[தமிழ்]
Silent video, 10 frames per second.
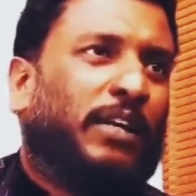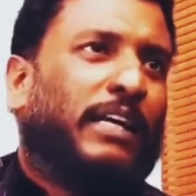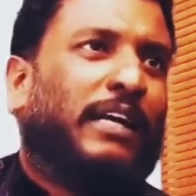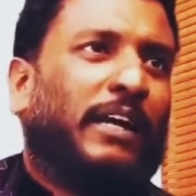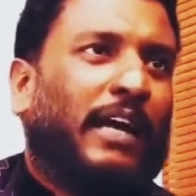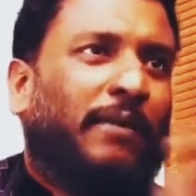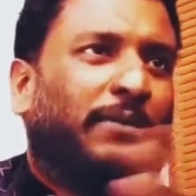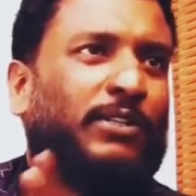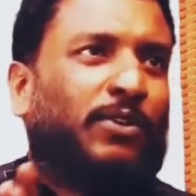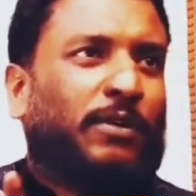போடுங்க
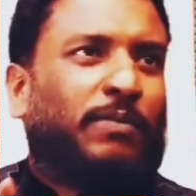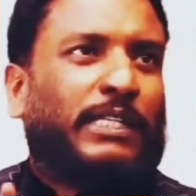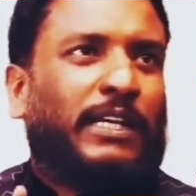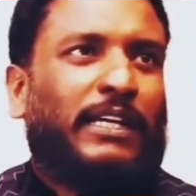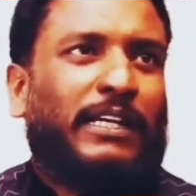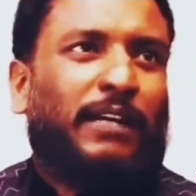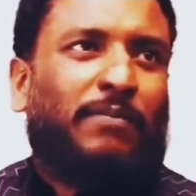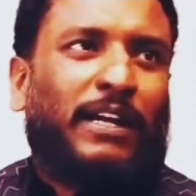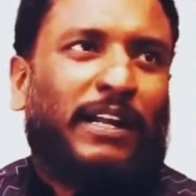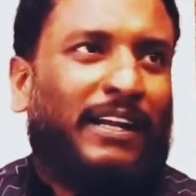அப்படின்னு சொல்கிற பசங்களை
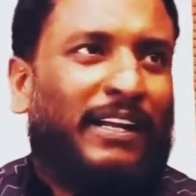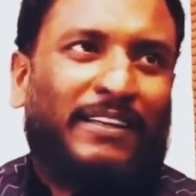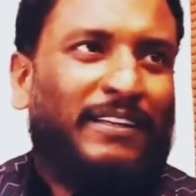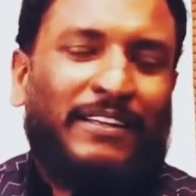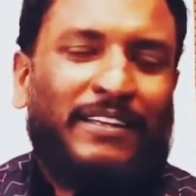கிண்டல் பண்ணுறாங்கல்ல